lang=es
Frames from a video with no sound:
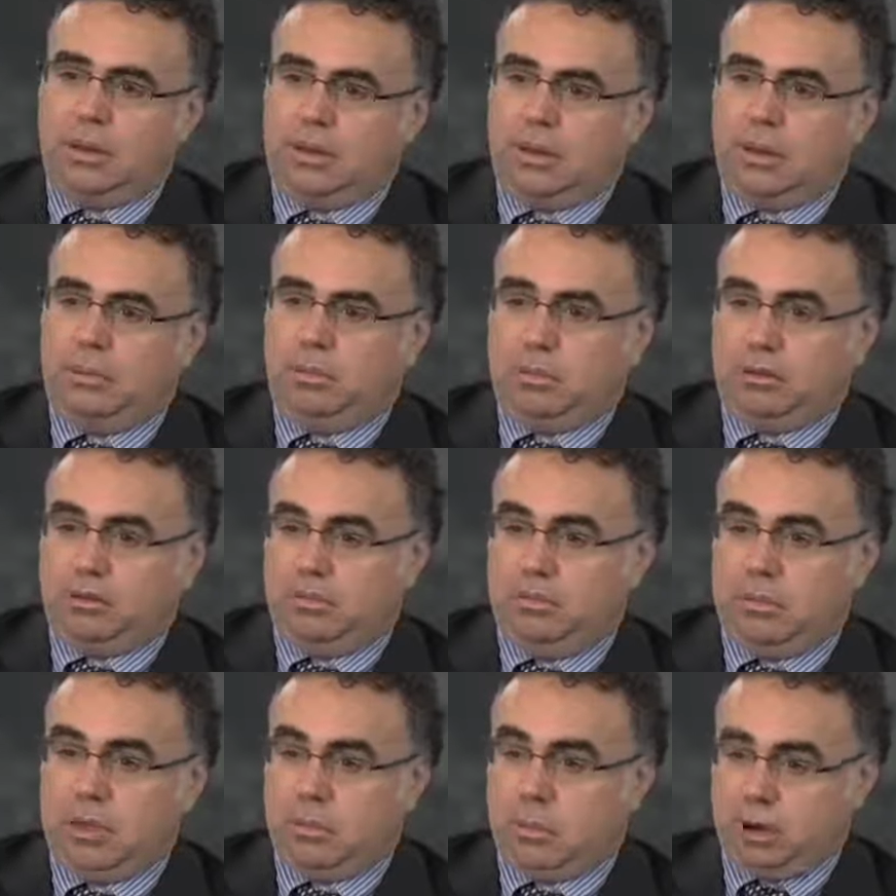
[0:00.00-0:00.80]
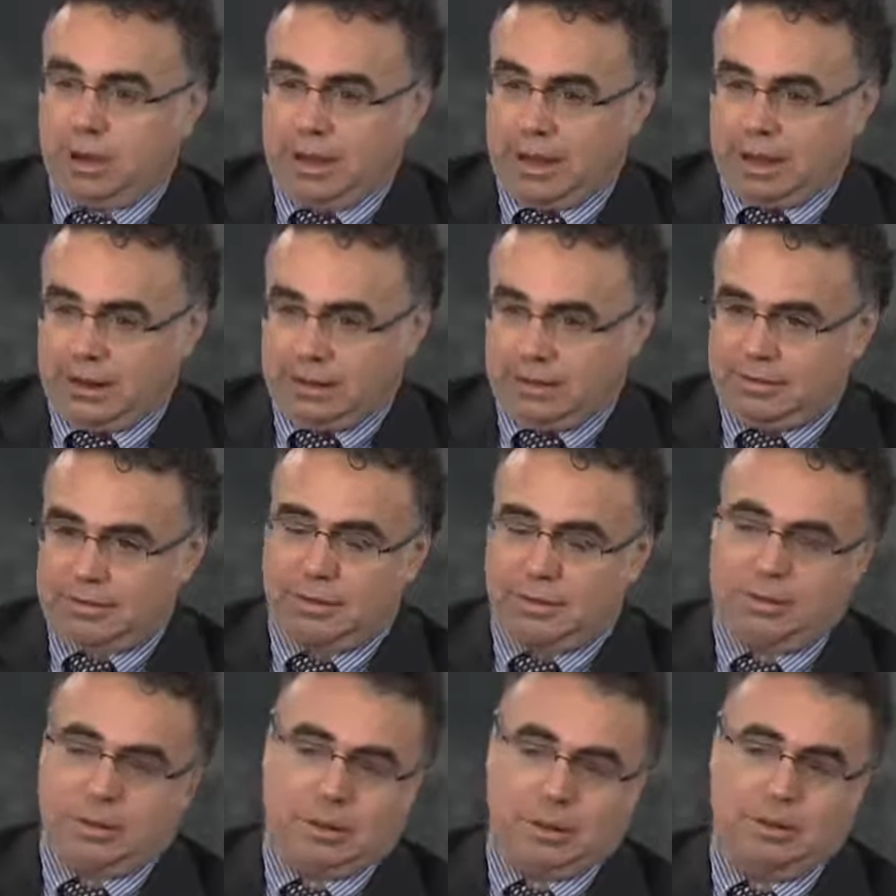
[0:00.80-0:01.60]
tiempos inmemoriales,
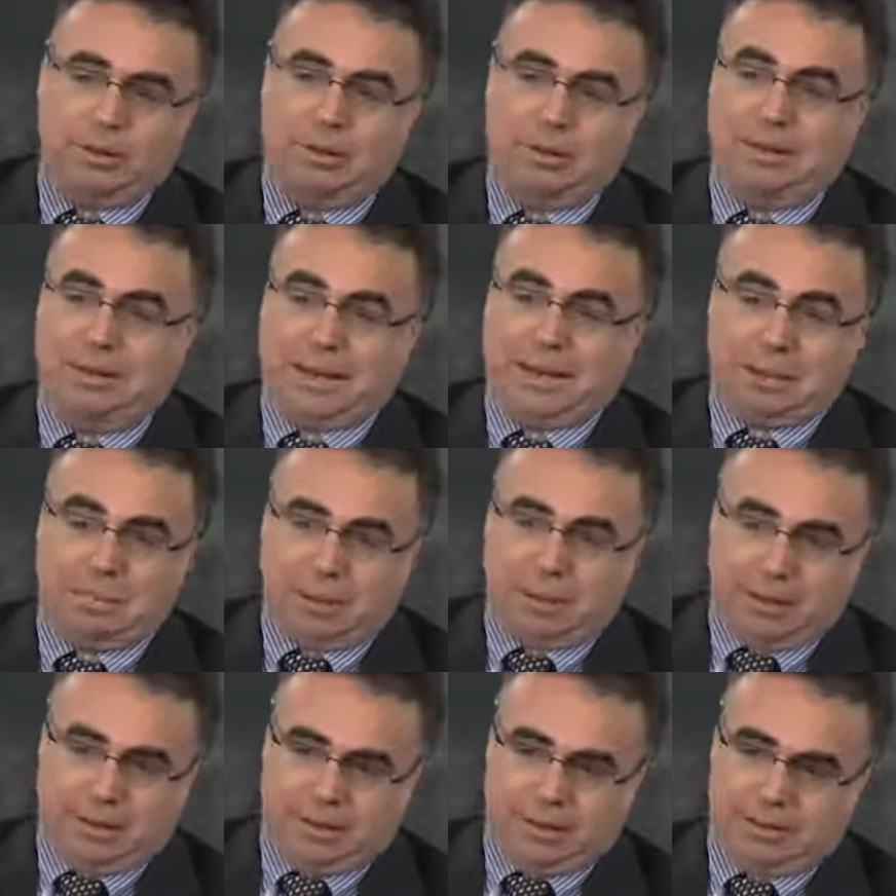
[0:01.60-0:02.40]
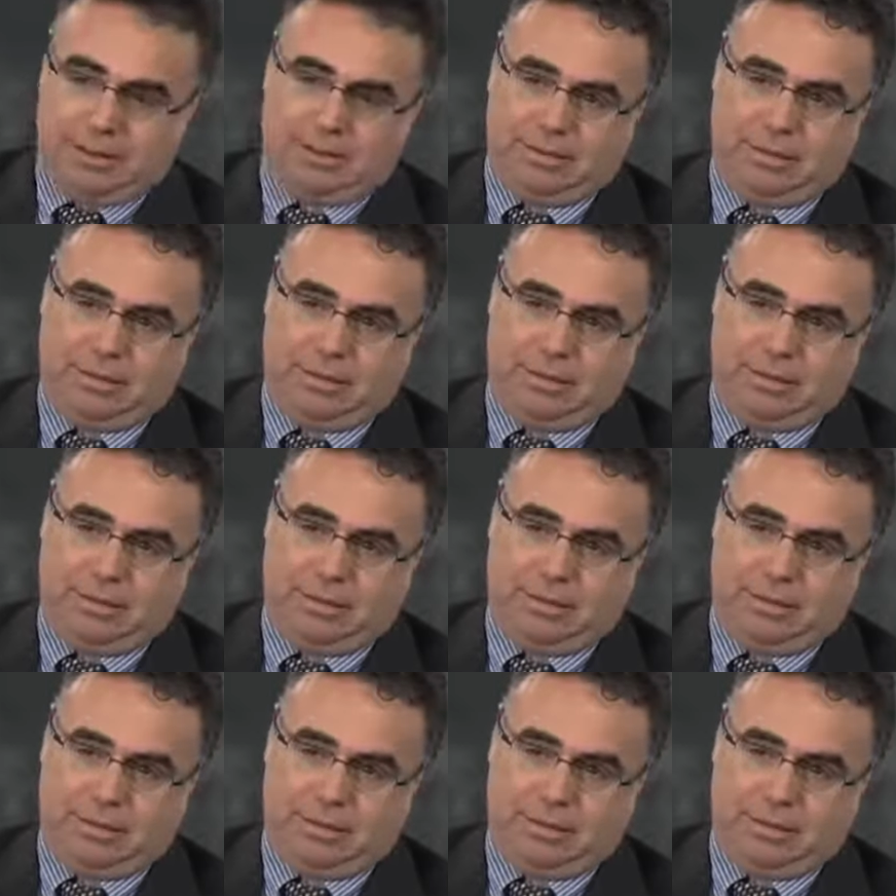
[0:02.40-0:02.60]
estamos hablando de Kreppelin,